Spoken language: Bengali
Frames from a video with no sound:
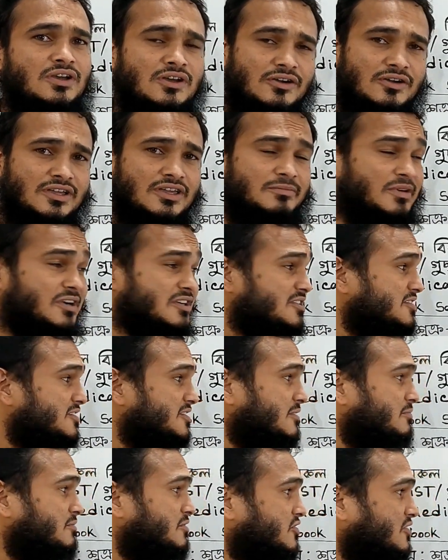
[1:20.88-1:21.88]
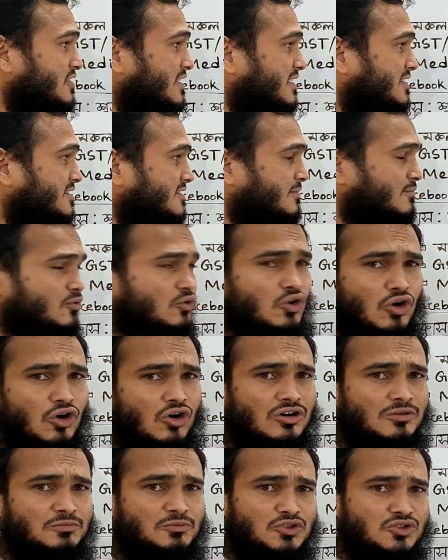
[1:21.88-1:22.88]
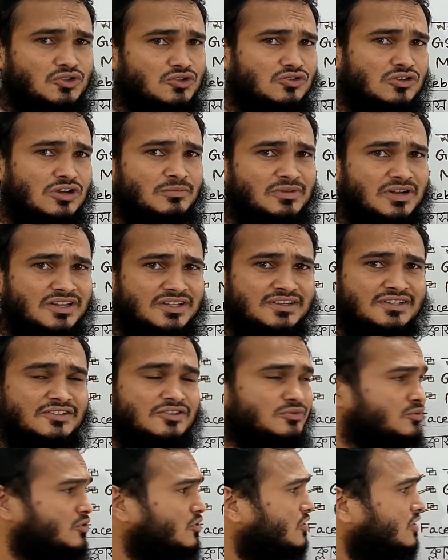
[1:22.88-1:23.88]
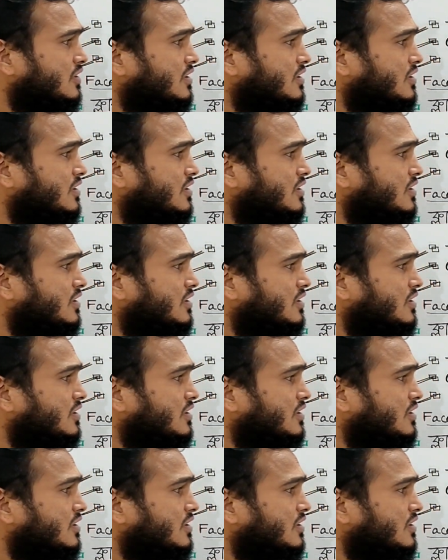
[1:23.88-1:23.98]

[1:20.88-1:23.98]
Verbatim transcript: ওকে ভার্সিটি অ্যাডমিশনের এক্সাম গুলো হওয়া পর্যন্ত আমরা রেখে দেবো